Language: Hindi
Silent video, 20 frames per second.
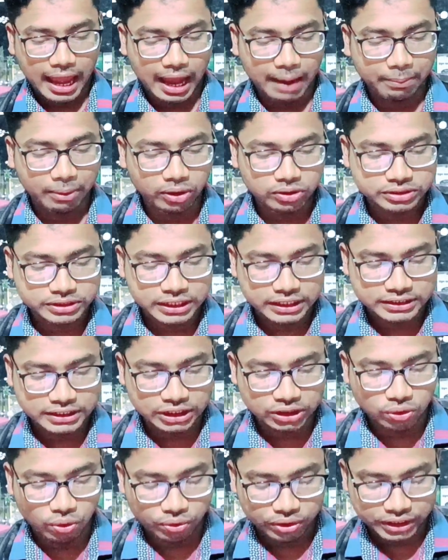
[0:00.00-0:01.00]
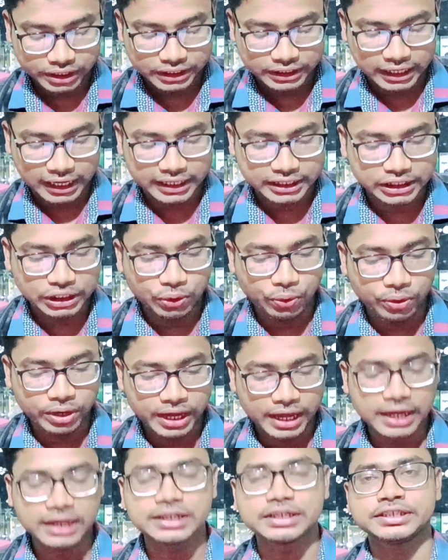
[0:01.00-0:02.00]
अबाउट सेक्शन को रीड करते
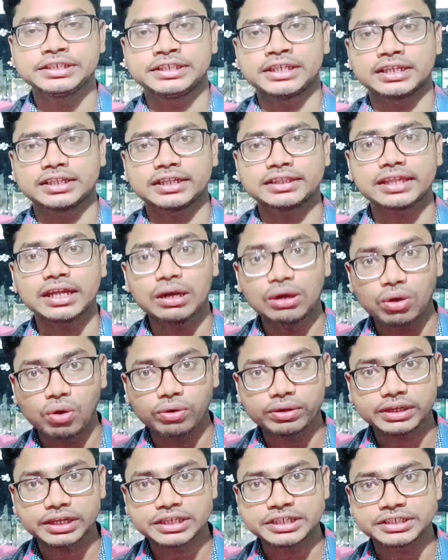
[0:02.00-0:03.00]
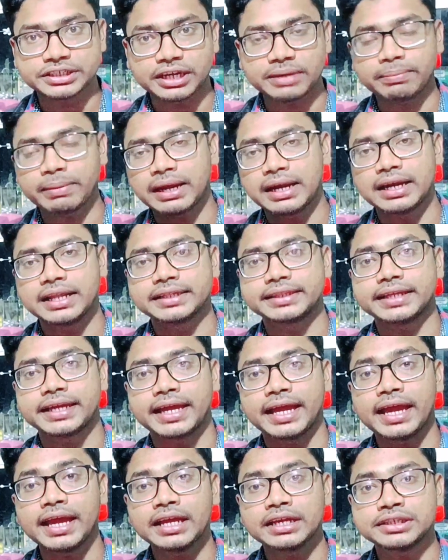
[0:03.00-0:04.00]
हुए ज़्यादातर लोग ये मान लेते
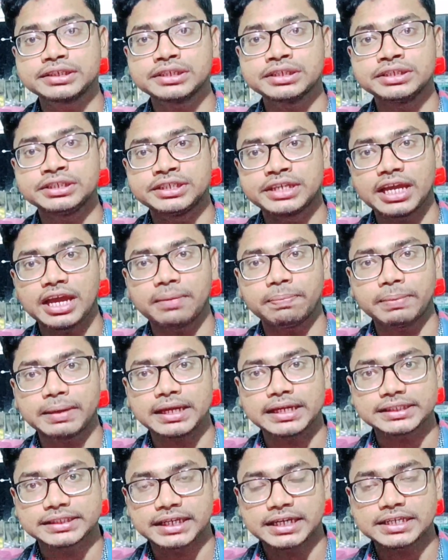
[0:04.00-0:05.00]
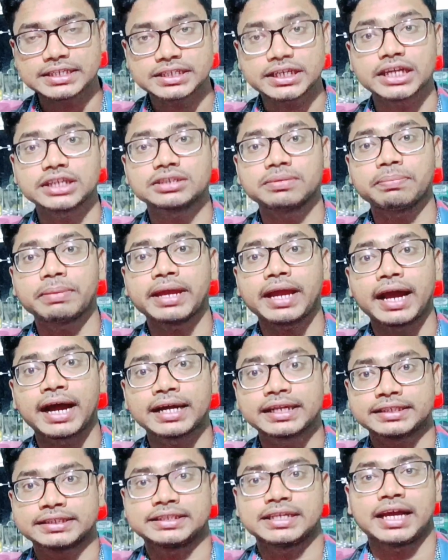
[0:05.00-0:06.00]
हैं कि ये एप्लीकेशन सच में
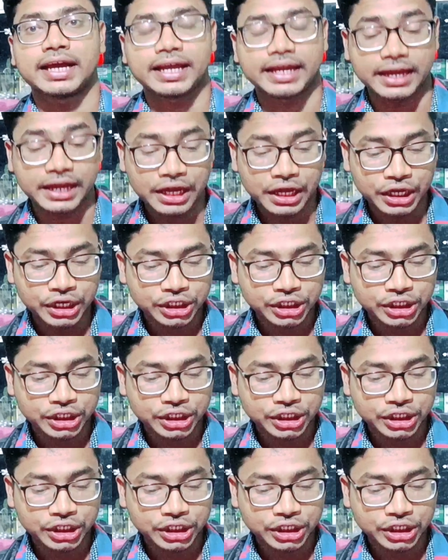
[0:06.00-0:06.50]
अच्छा है